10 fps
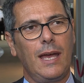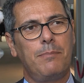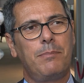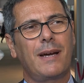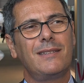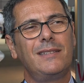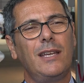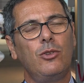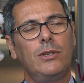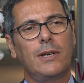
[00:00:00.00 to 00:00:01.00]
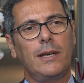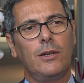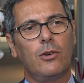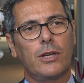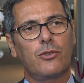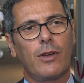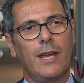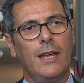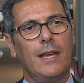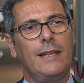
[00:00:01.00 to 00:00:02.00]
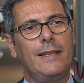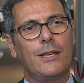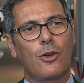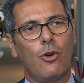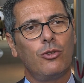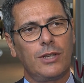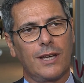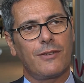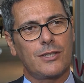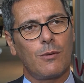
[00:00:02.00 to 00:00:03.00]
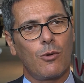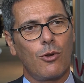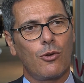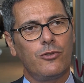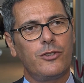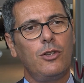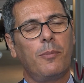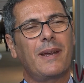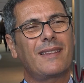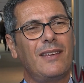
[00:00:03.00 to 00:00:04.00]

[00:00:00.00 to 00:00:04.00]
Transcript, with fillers: e presiedo i triloghi, cioè gli incontri che facciamo col Consiglio per